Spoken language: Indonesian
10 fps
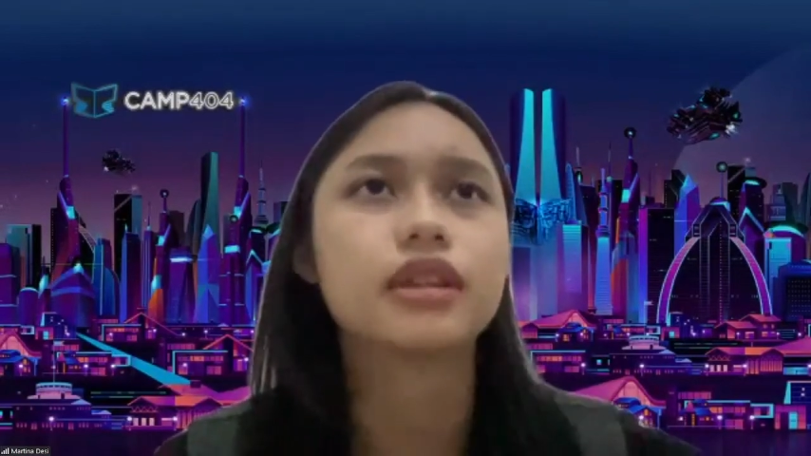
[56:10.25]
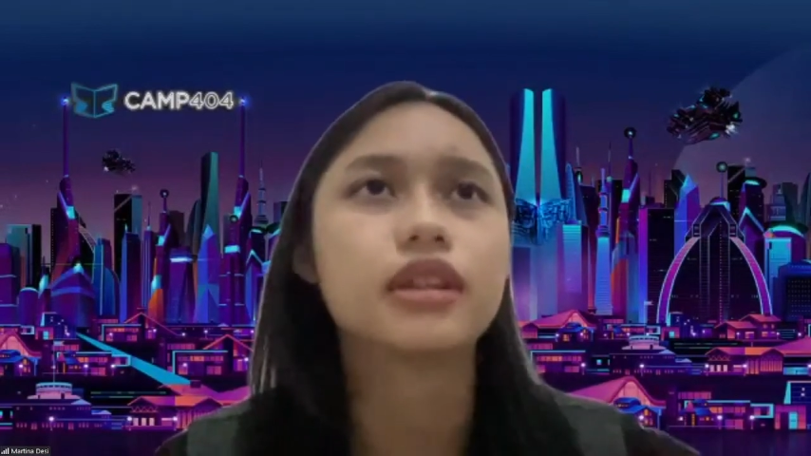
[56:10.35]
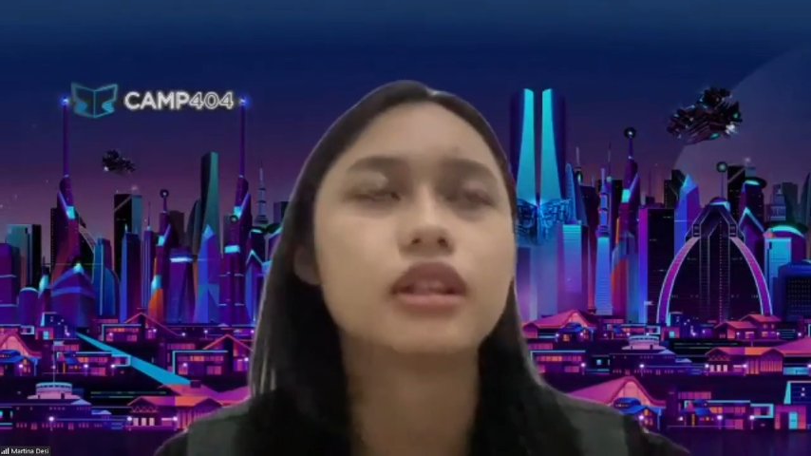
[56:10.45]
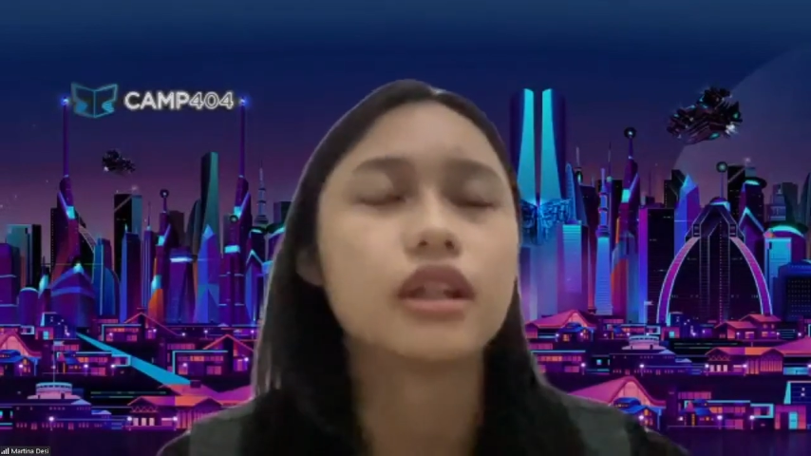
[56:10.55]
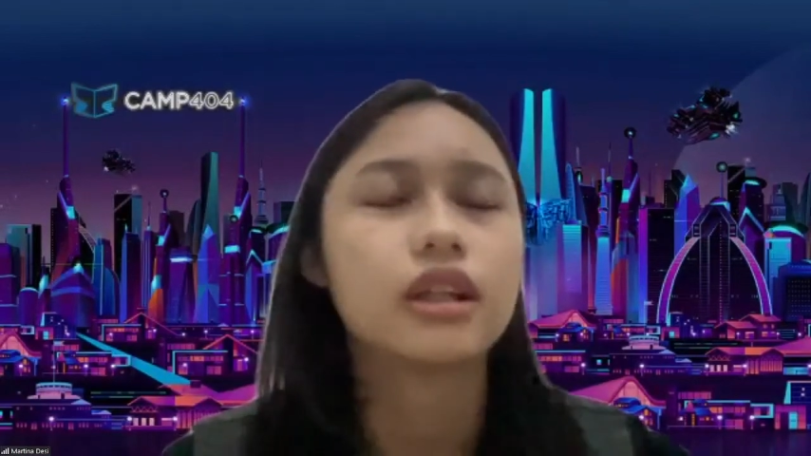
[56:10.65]

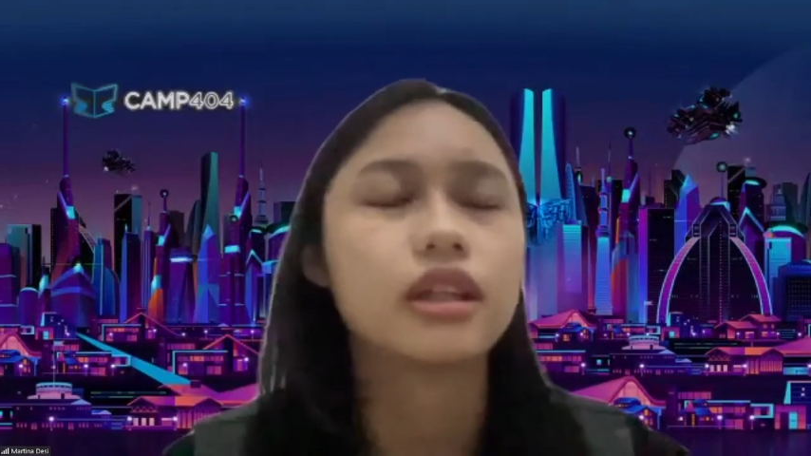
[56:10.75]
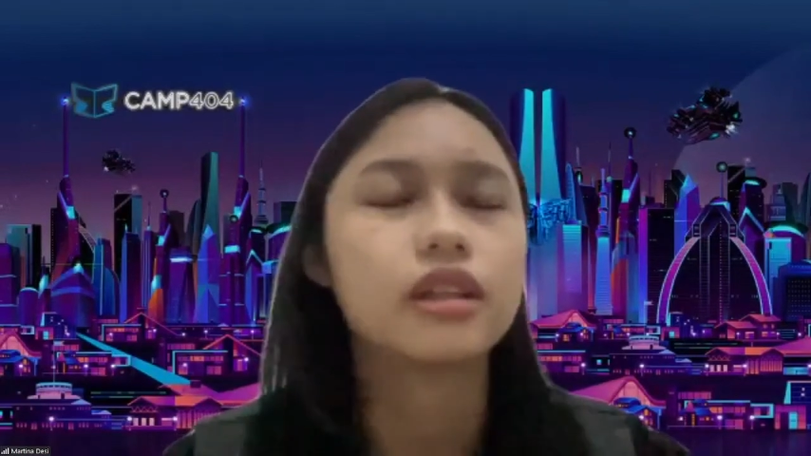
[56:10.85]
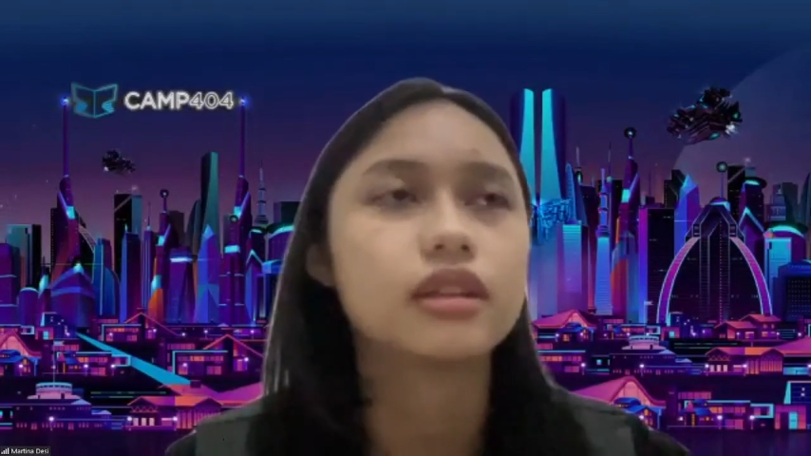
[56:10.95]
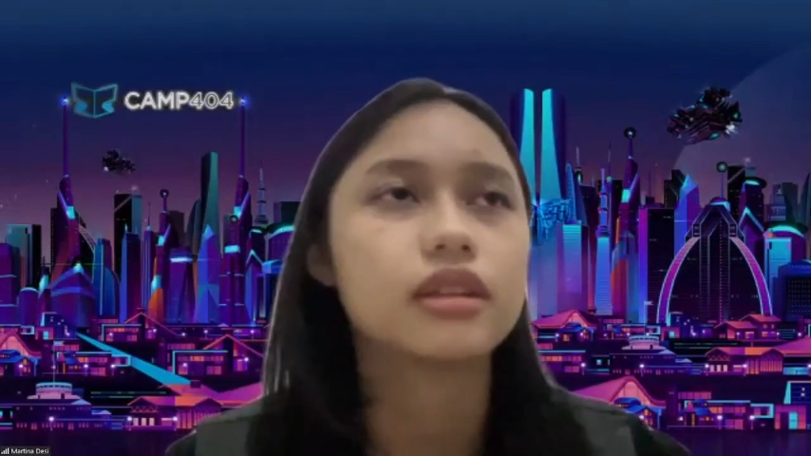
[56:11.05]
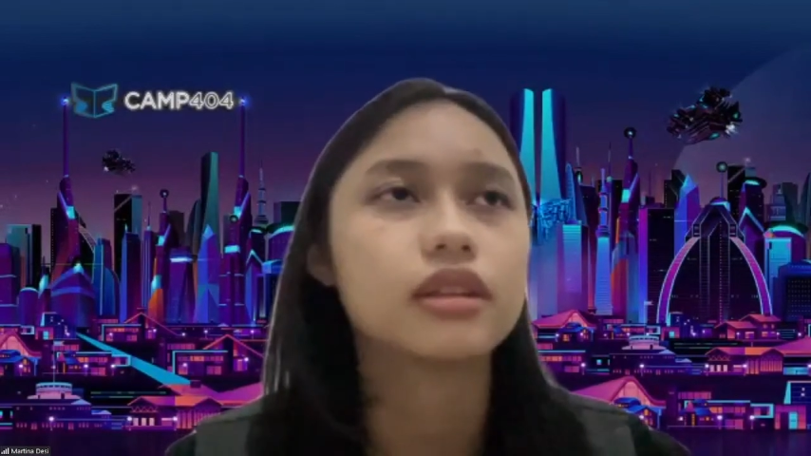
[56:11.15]
ini
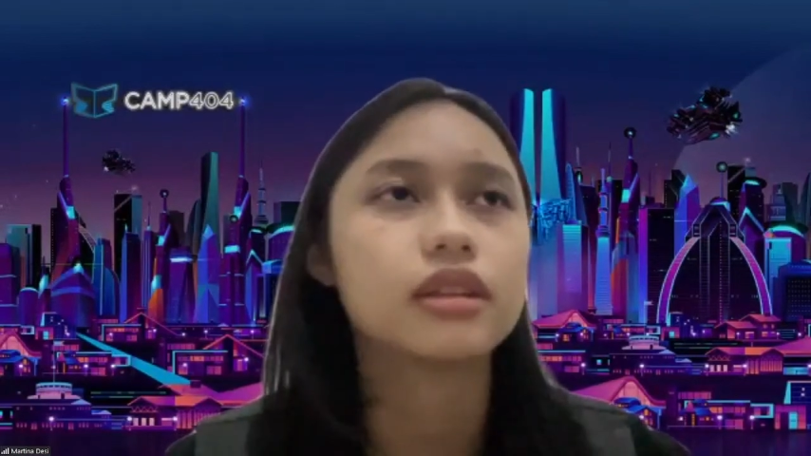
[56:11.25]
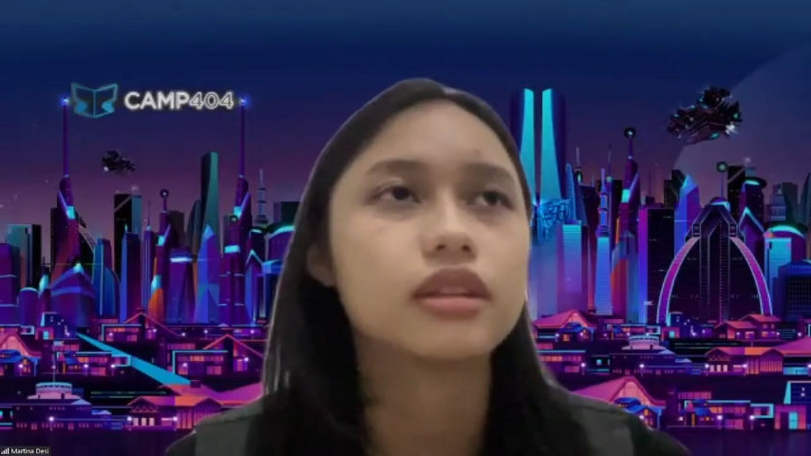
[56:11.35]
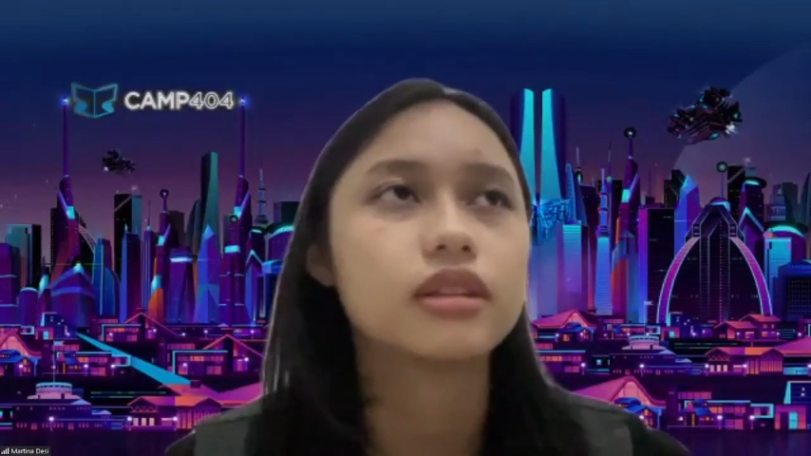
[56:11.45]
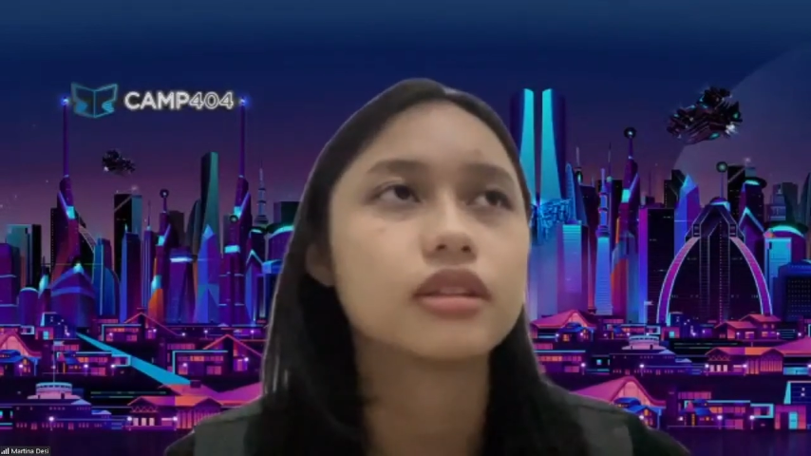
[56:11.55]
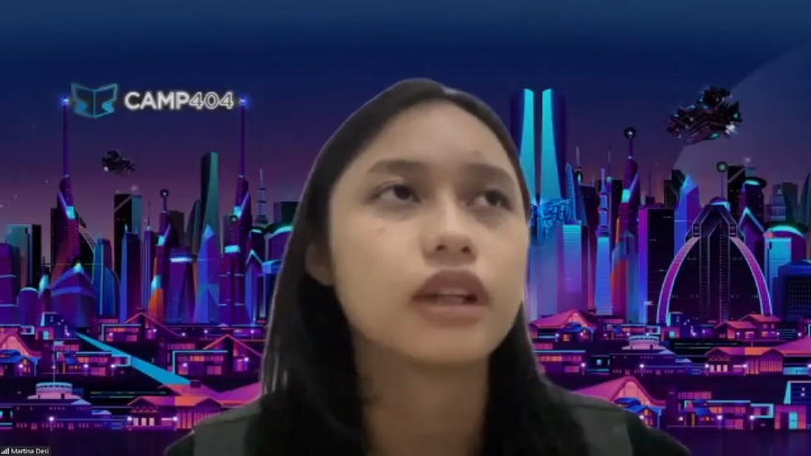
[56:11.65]

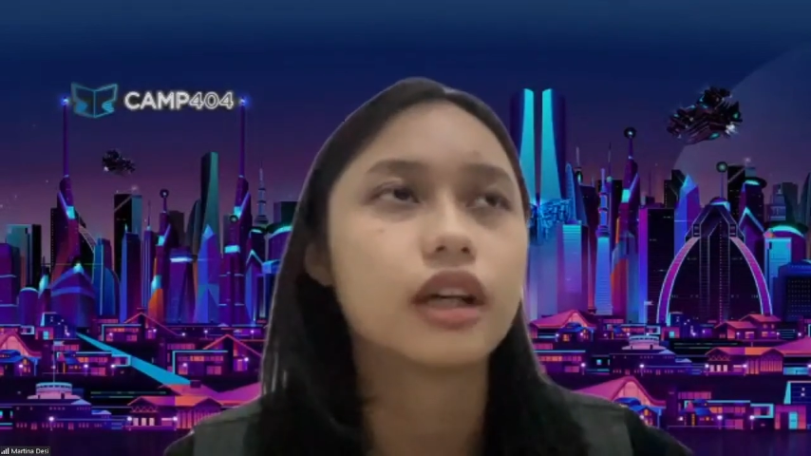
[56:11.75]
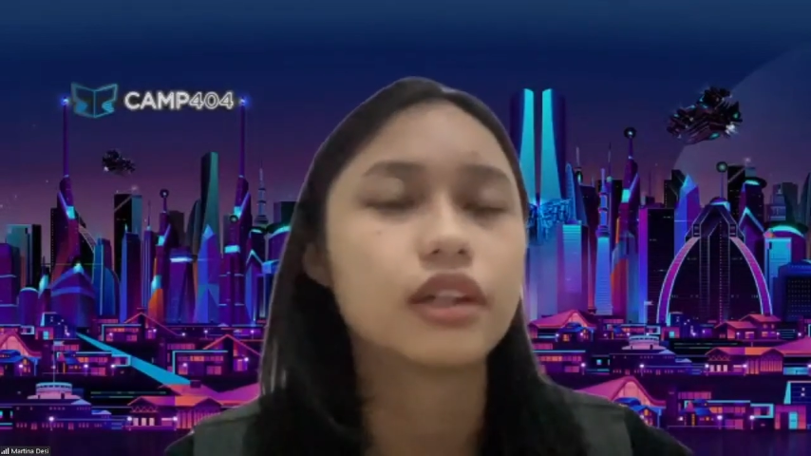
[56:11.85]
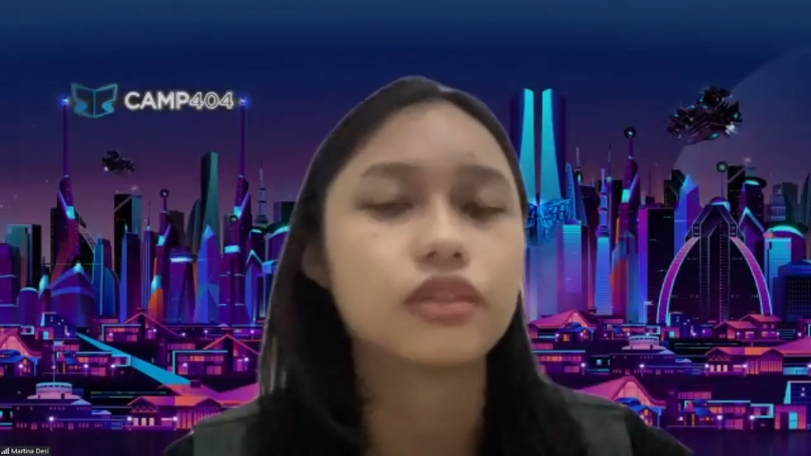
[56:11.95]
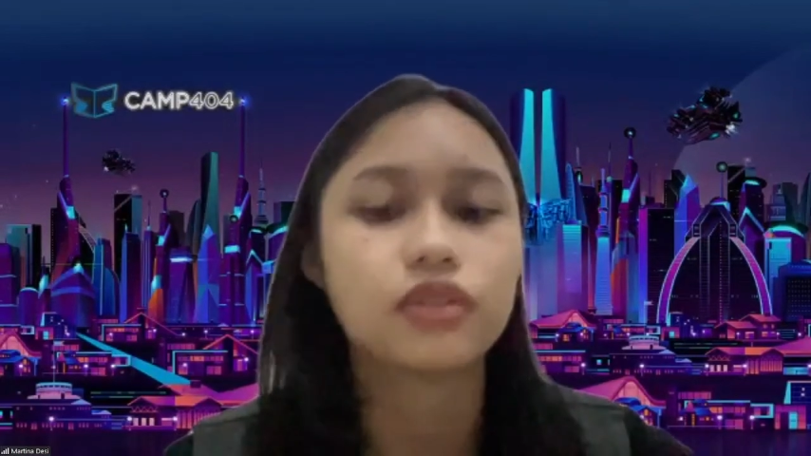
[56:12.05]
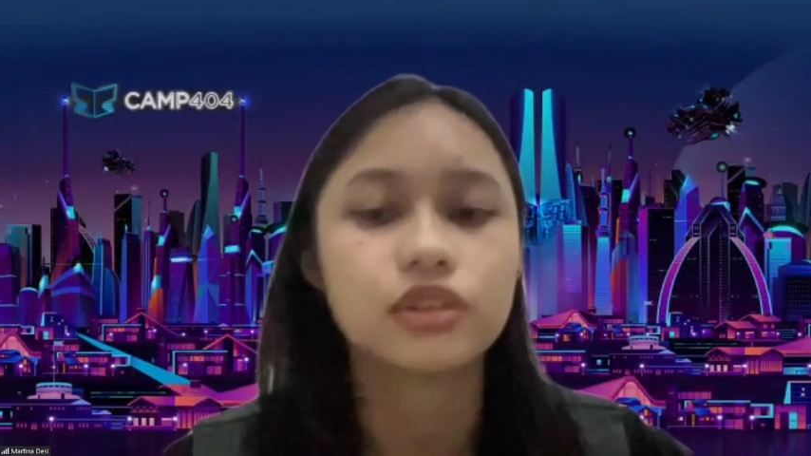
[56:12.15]
uh,
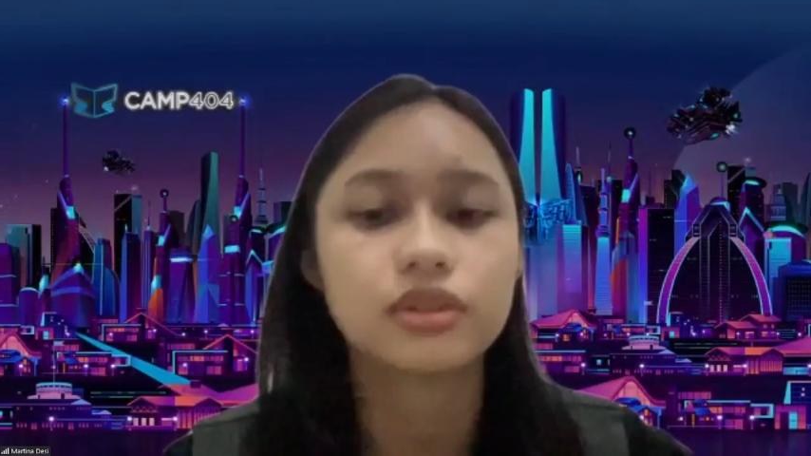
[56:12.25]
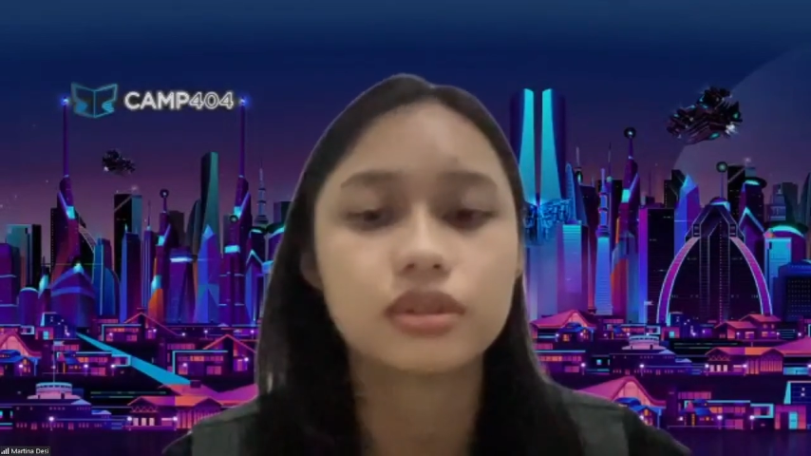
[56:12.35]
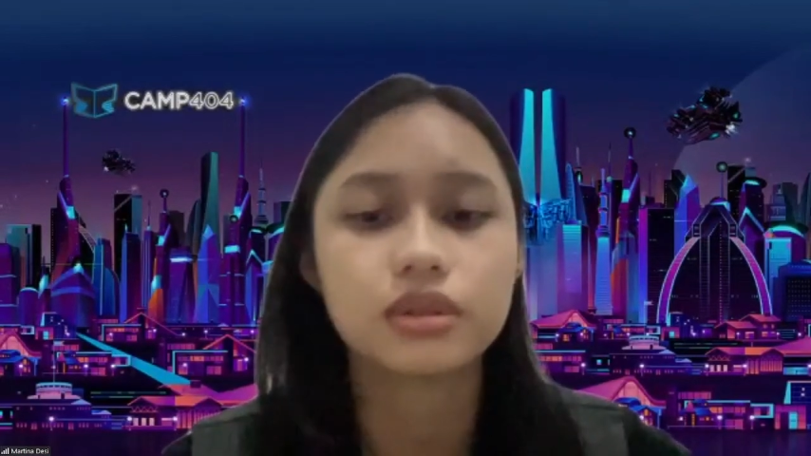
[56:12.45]
iPhone